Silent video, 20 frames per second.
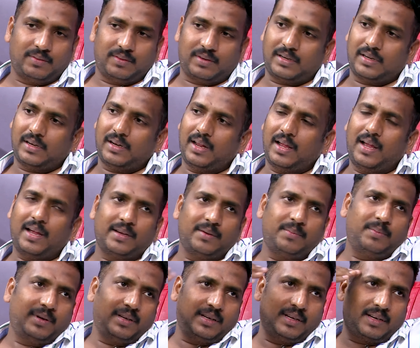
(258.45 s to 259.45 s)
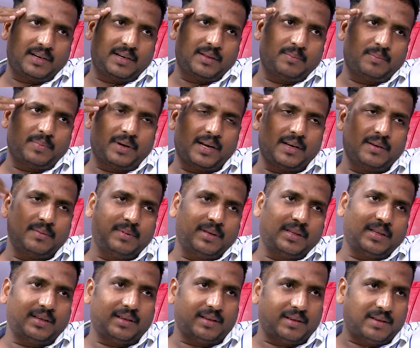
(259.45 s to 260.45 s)
ఒక లాగి పెట్టి ఇక్కడ బ్రెయిన్
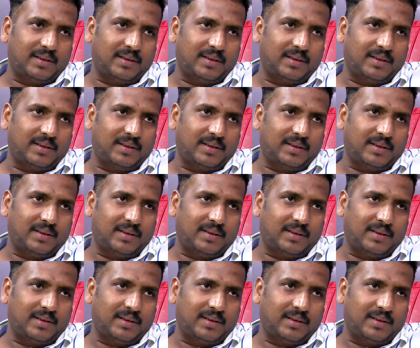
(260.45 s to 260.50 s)
మీద